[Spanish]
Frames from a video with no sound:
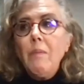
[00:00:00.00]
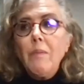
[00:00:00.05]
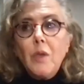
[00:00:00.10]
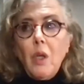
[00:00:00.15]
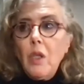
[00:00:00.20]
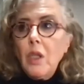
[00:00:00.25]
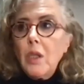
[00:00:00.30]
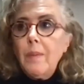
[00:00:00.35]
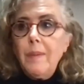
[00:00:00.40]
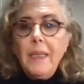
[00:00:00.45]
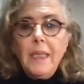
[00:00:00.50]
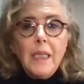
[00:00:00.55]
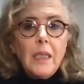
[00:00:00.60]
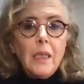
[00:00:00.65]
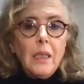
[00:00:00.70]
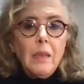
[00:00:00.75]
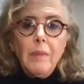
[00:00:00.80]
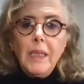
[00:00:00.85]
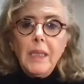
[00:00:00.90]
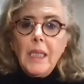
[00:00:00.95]
Todos
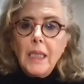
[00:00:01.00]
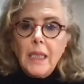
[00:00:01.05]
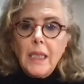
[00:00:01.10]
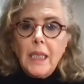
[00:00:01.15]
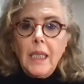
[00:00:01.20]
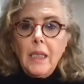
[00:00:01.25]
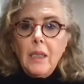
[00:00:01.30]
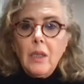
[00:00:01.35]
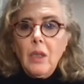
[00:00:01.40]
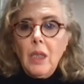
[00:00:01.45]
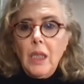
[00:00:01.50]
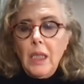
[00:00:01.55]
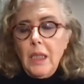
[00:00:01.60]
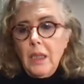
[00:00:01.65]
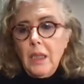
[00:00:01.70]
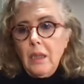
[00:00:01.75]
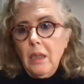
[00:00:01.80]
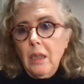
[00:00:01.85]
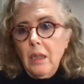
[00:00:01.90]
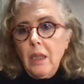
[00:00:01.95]
mis, mis
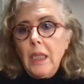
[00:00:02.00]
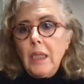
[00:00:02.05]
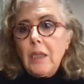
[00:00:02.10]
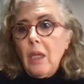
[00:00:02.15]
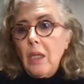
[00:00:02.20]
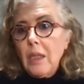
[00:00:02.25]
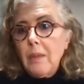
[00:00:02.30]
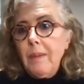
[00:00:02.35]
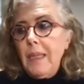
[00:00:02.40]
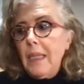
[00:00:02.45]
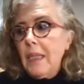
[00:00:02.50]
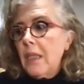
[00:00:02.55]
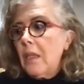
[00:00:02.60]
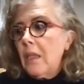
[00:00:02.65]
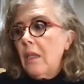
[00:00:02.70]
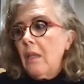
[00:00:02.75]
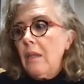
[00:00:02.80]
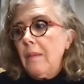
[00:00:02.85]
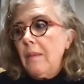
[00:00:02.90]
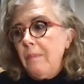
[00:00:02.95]
escritores y todas
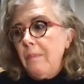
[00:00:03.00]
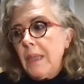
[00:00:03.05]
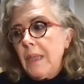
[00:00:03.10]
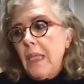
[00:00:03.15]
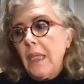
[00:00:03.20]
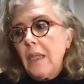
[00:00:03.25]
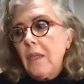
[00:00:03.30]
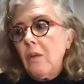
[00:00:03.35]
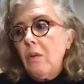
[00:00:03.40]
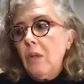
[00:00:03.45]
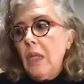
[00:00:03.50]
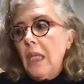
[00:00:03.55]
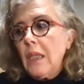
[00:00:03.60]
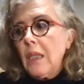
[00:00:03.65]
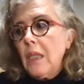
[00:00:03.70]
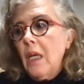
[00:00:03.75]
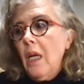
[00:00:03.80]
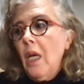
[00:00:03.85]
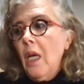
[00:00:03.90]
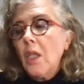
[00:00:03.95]
mis, mis
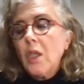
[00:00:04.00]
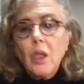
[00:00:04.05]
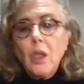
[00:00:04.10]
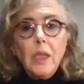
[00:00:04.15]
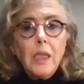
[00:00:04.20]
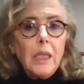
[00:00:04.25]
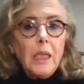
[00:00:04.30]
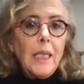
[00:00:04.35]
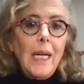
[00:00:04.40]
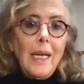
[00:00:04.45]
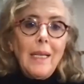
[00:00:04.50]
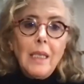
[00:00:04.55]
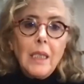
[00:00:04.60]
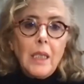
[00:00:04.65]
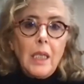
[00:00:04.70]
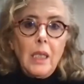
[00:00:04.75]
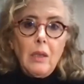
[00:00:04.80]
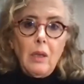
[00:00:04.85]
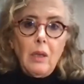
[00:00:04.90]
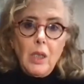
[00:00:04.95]
lecturas son ya de
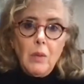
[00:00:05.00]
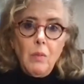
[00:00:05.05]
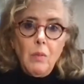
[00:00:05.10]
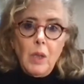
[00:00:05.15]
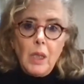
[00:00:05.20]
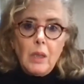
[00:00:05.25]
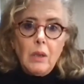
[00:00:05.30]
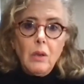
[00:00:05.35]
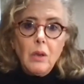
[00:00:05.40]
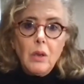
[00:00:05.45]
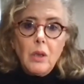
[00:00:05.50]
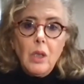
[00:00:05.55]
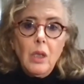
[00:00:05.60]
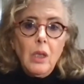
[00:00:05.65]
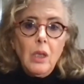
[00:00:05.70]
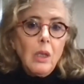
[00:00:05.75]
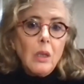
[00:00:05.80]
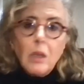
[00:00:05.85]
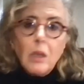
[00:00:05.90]
escritores muertos.